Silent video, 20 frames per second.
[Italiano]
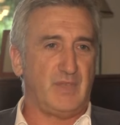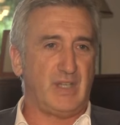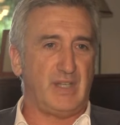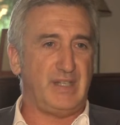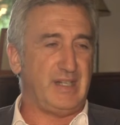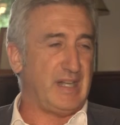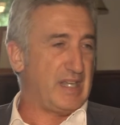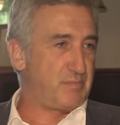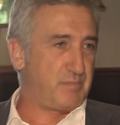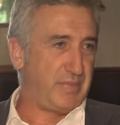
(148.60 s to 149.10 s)

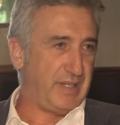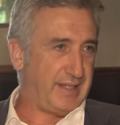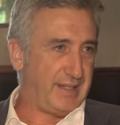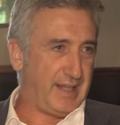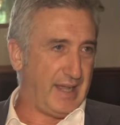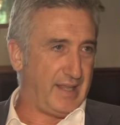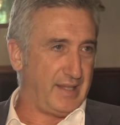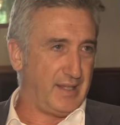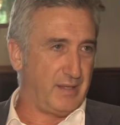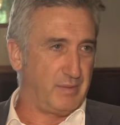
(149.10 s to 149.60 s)

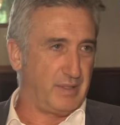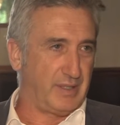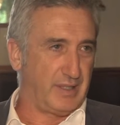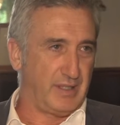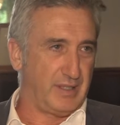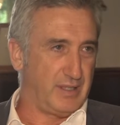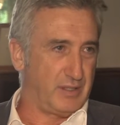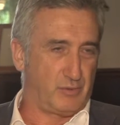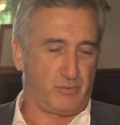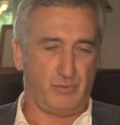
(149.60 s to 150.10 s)
inaspettata,
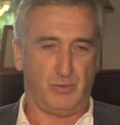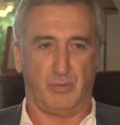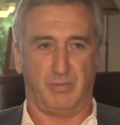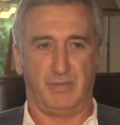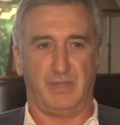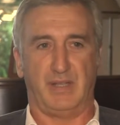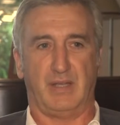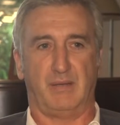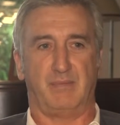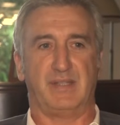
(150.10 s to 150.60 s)
perché nessuno
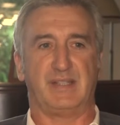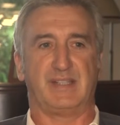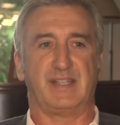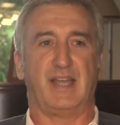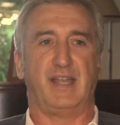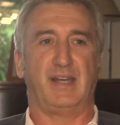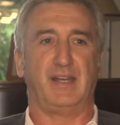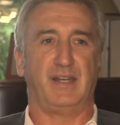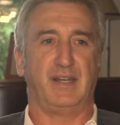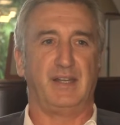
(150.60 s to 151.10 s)
poteva
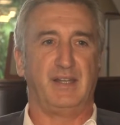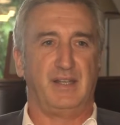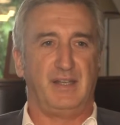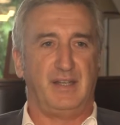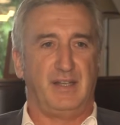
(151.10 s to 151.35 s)
pensare